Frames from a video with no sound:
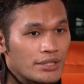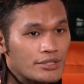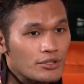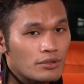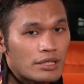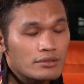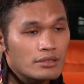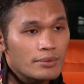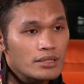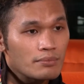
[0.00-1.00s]
being
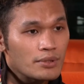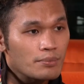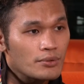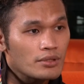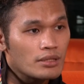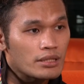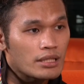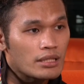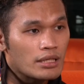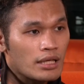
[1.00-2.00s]
surrounded by the people
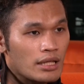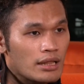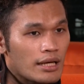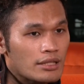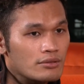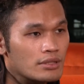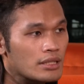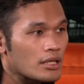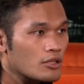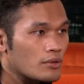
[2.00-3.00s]
na lahat ng
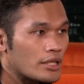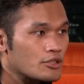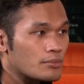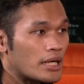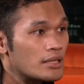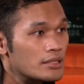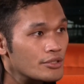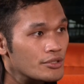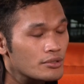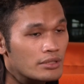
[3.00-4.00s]
ginagawa niyo, mahal
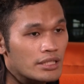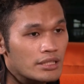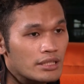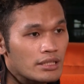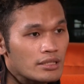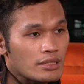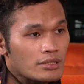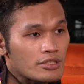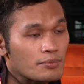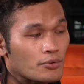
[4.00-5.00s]
niyo, ganyan, and then
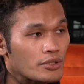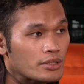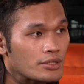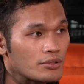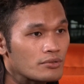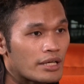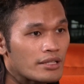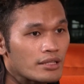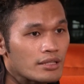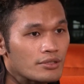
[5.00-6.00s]
they're supporting you. I
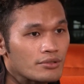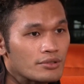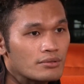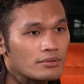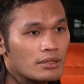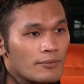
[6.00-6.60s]
think yun yung